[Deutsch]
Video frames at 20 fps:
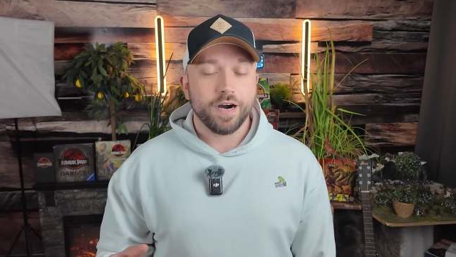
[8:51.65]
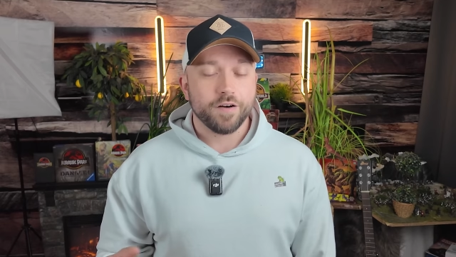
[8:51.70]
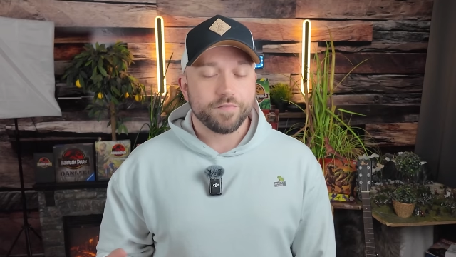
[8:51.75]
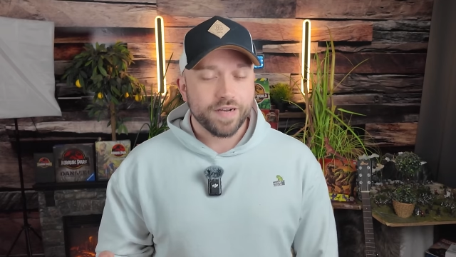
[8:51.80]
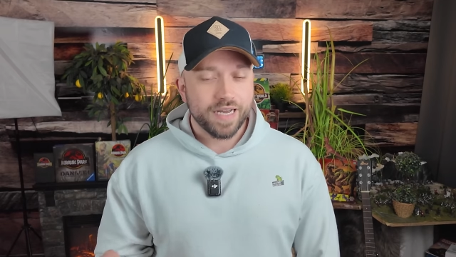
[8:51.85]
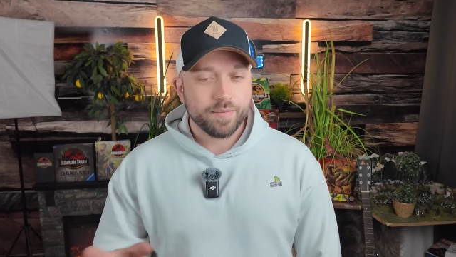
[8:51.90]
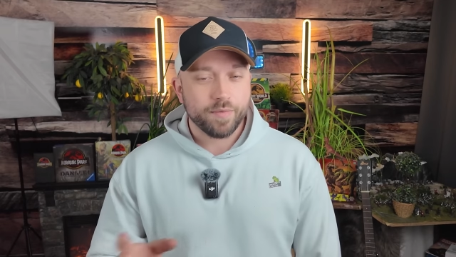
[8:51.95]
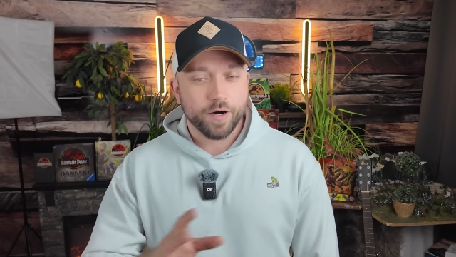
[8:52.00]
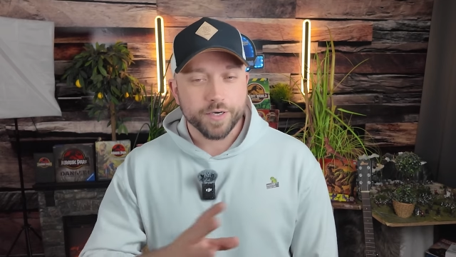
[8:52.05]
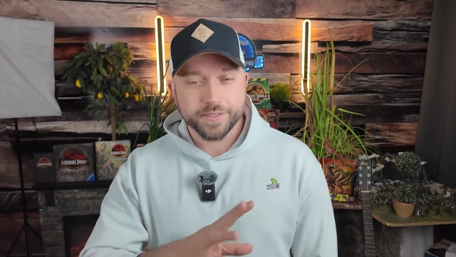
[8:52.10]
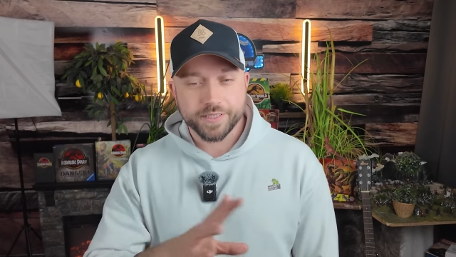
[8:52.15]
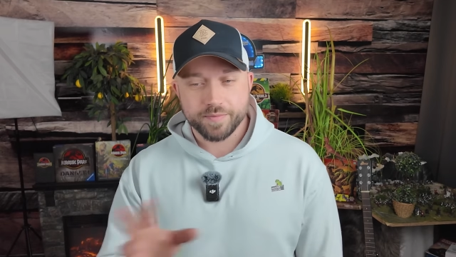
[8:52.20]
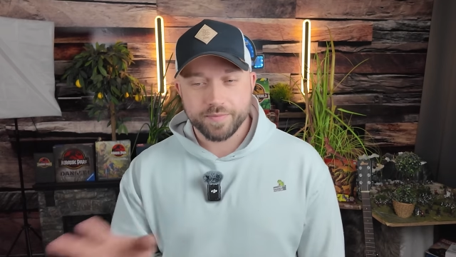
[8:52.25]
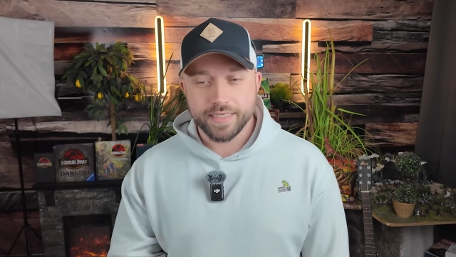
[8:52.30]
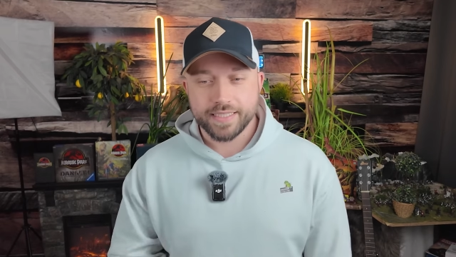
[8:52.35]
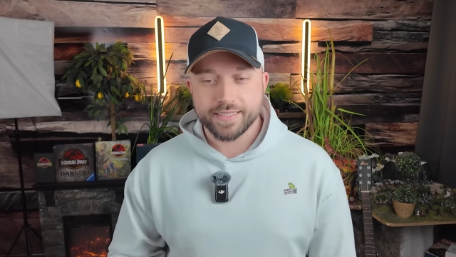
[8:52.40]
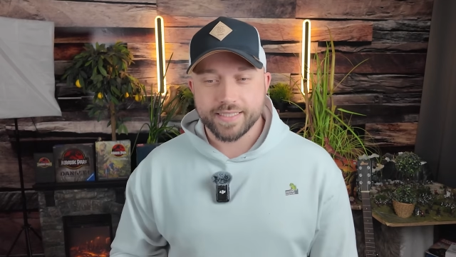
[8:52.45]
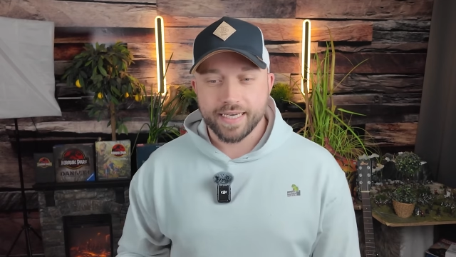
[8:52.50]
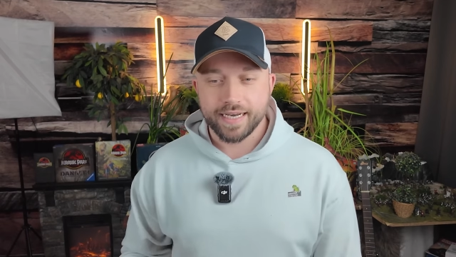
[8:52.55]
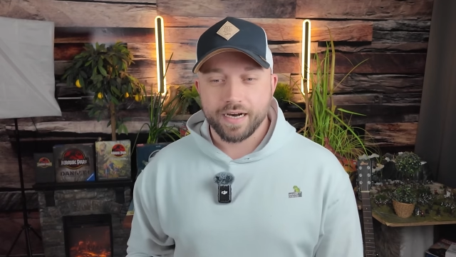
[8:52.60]
auf einmal aus dem
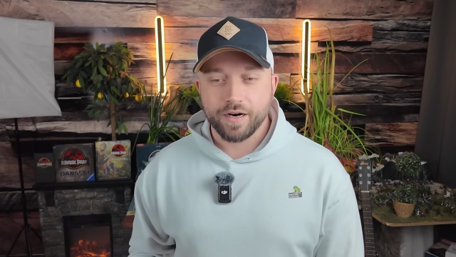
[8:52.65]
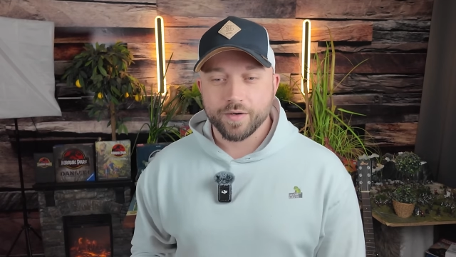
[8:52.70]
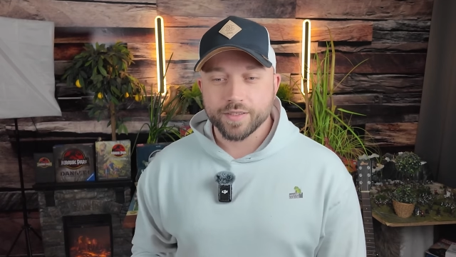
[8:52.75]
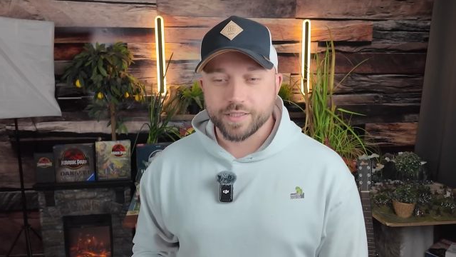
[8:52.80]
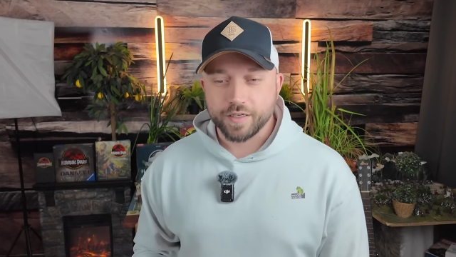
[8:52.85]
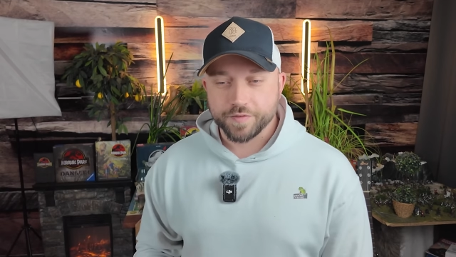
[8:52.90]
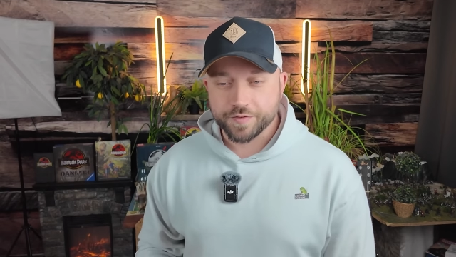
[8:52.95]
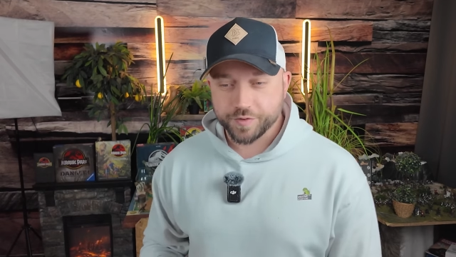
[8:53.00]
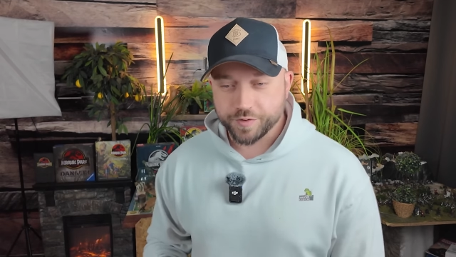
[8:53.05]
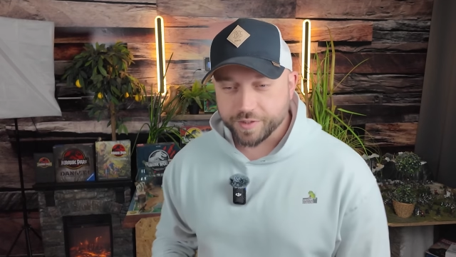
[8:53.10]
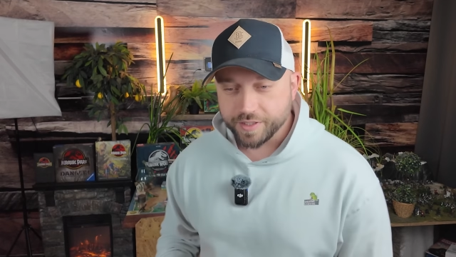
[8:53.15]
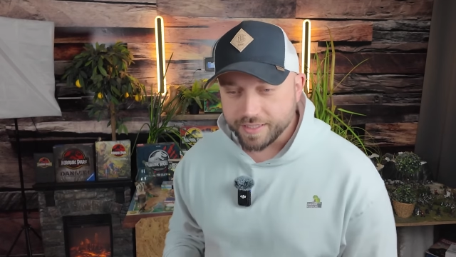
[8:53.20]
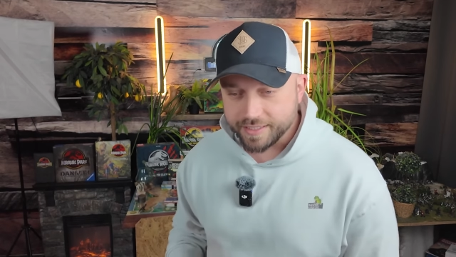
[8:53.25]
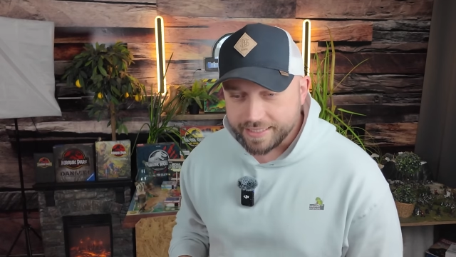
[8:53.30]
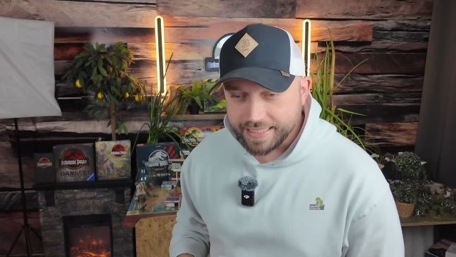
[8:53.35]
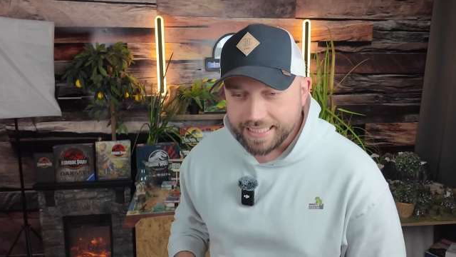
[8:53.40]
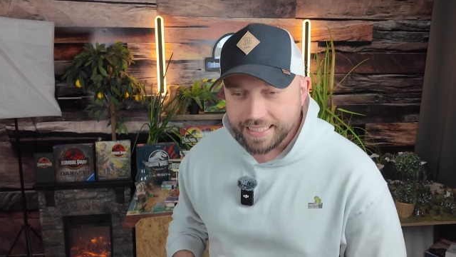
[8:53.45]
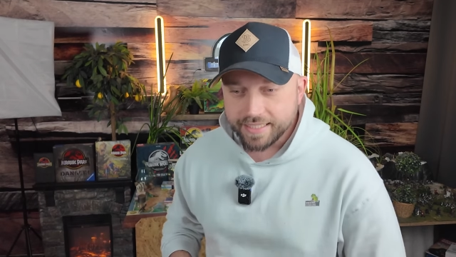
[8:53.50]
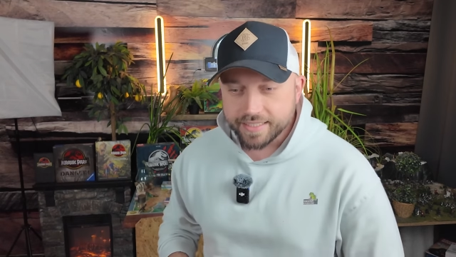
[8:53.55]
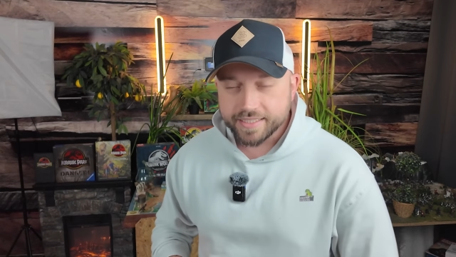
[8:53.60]
Nichts heraus auf so eine
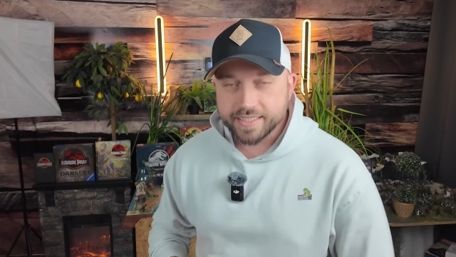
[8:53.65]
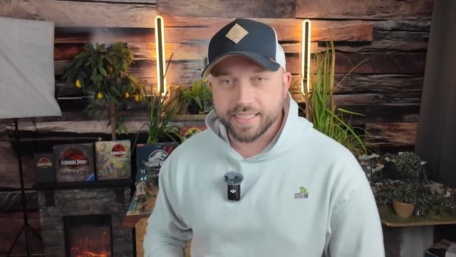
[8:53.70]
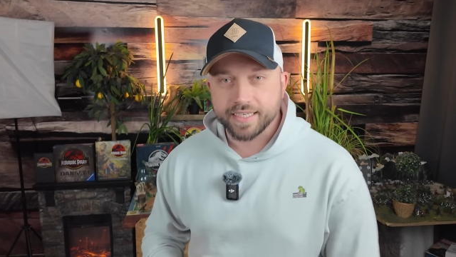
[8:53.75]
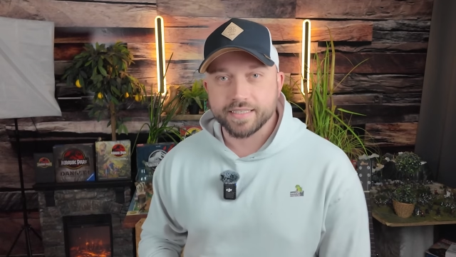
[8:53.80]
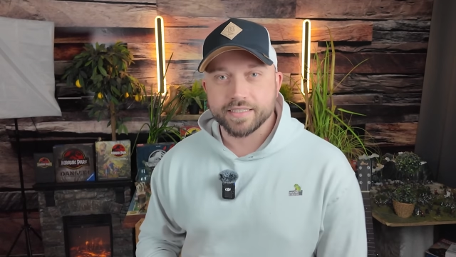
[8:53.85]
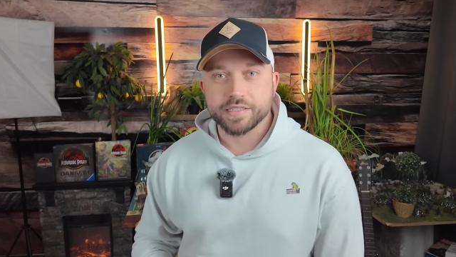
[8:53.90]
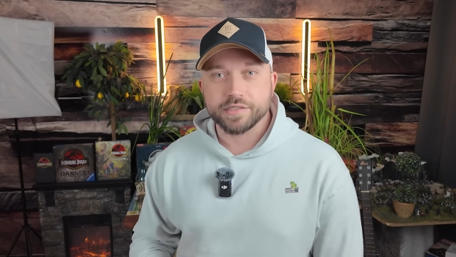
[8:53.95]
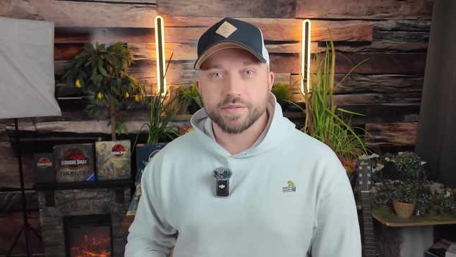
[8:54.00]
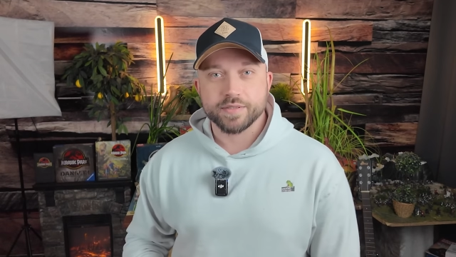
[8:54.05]
Diele tritt